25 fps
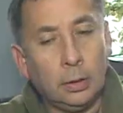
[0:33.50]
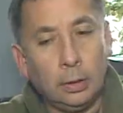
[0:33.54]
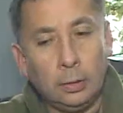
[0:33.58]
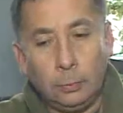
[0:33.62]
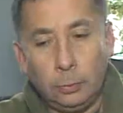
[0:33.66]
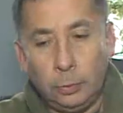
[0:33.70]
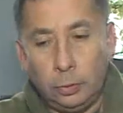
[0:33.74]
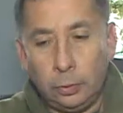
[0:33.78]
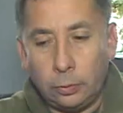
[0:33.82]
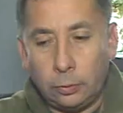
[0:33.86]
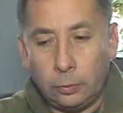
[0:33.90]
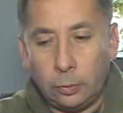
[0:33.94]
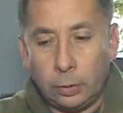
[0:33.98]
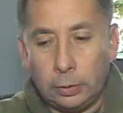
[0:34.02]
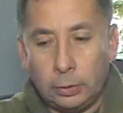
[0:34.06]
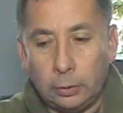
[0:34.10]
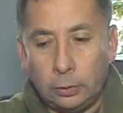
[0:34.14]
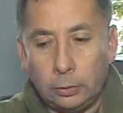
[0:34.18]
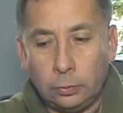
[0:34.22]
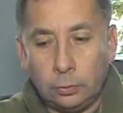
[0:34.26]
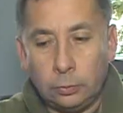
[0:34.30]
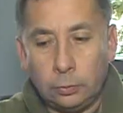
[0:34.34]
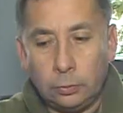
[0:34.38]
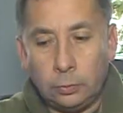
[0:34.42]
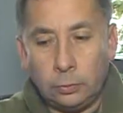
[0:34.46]
Bueno, en
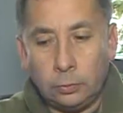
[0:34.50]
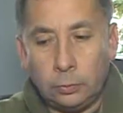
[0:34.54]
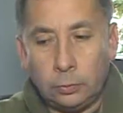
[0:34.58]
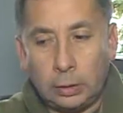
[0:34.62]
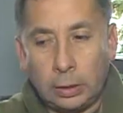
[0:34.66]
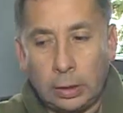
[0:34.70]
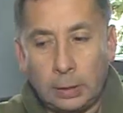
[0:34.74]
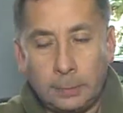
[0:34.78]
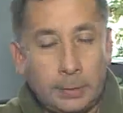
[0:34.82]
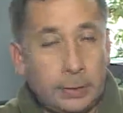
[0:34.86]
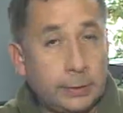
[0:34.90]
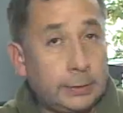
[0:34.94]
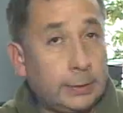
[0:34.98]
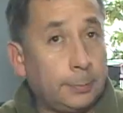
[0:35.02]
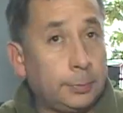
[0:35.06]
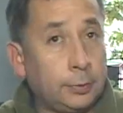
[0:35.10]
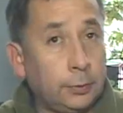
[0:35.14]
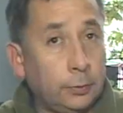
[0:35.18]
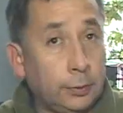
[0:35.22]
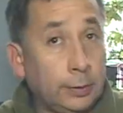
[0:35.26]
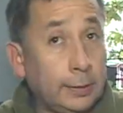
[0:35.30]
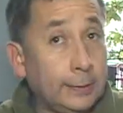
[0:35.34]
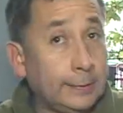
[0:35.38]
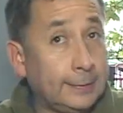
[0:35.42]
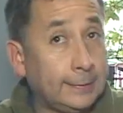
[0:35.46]
cuanto a la
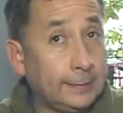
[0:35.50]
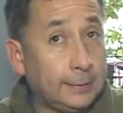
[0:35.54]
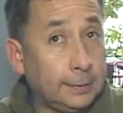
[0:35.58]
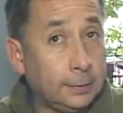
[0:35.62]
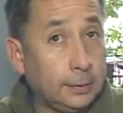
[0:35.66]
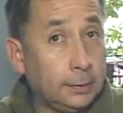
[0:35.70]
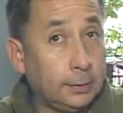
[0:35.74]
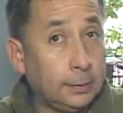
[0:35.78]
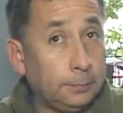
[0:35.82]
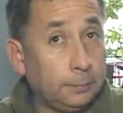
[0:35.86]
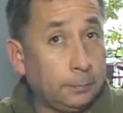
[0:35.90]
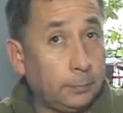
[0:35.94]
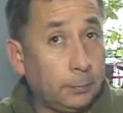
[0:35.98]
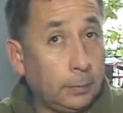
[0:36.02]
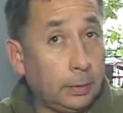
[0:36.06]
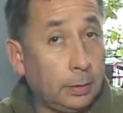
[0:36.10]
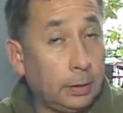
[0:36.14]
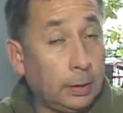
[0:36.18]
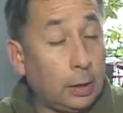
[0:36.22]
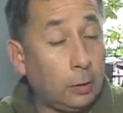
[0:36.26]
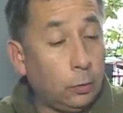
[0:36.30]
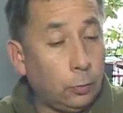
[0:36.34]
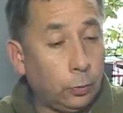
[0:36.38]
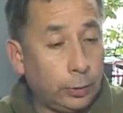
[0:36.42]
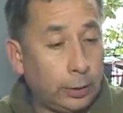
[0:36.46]
percepción que se tiene
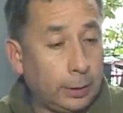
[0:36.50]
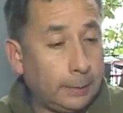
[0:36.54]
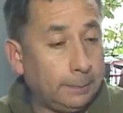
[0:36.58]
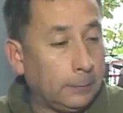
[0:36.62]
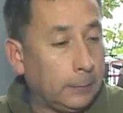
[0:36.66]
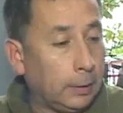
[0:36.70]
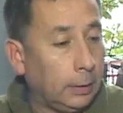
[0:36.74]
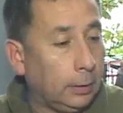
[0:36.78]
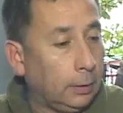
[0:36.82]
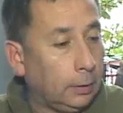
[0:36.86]
ahora,